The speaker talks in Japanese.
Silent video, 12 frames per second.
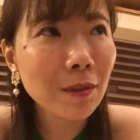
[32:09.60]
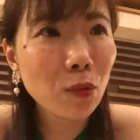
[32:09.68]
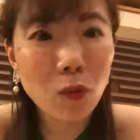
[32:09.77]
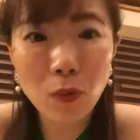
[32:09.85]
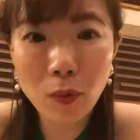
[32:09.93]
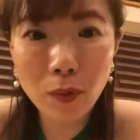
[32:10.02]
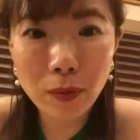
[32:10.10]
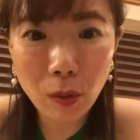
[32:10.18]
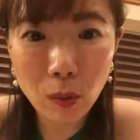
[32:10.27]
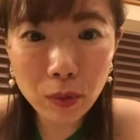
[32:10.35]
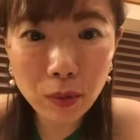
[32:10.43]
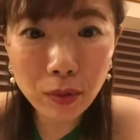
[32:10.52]
もうだ
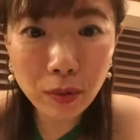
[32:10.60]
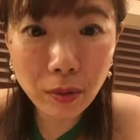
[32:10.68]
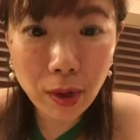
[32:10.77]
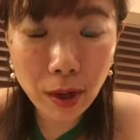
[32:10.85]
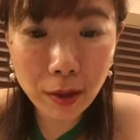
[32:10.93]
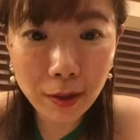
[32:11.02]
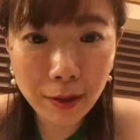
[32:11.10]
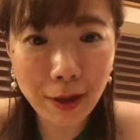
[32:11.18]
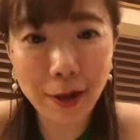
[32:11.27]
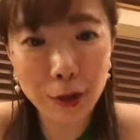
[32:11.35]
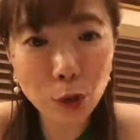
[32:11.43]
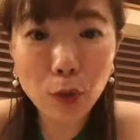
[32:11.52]
夫との関係だ
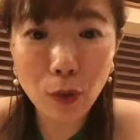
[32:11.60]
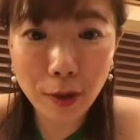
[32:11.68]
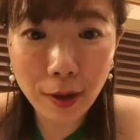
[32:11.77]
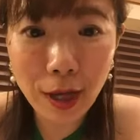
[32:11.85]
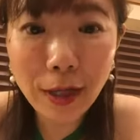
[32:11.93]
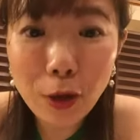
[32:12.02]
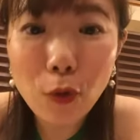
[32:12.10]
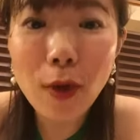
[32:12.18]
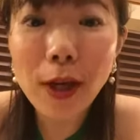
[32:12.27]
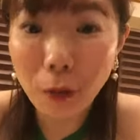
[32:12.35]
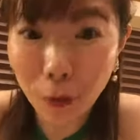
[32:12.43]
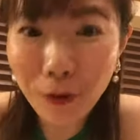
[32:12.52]
からちょっとかなり
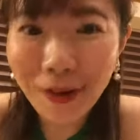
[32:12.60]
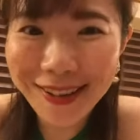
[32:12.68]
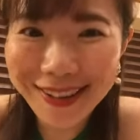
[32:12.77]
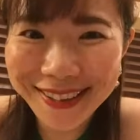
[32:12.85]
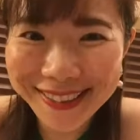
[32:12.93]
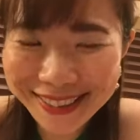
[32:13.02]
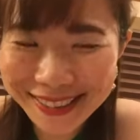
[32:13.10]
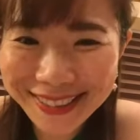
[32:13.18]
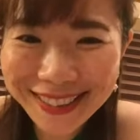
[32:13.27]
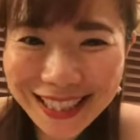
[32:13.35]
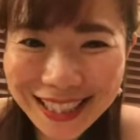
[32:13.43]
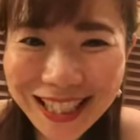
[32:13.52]
怖いよ。
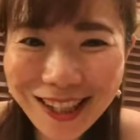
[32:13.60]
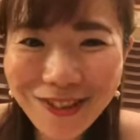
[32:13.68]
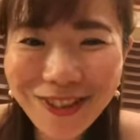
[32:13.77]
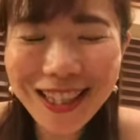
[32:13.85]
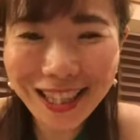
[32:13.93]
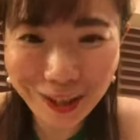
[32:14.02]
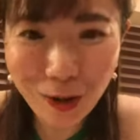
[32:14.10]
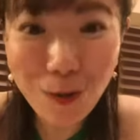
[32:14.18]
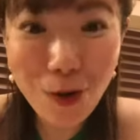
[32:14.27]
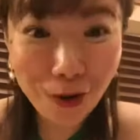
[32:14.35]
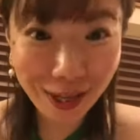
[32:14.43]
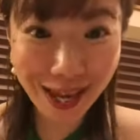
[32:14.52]
かなり怖いんだけど
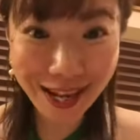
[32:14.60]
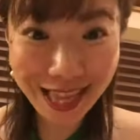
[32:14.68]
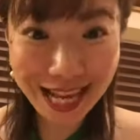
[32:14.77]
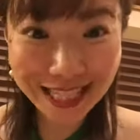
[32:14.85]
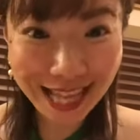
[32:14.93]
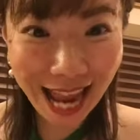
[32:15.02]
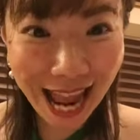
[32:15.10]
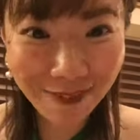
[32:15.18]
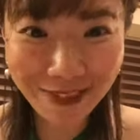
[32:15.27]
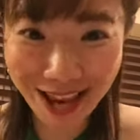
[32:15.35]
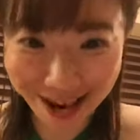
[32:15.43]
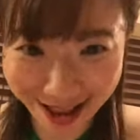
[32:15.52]
もう結果出したい
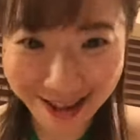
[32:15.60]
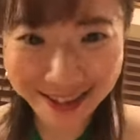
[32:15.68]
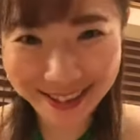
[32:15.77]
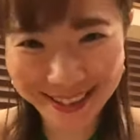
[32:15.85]
みたいな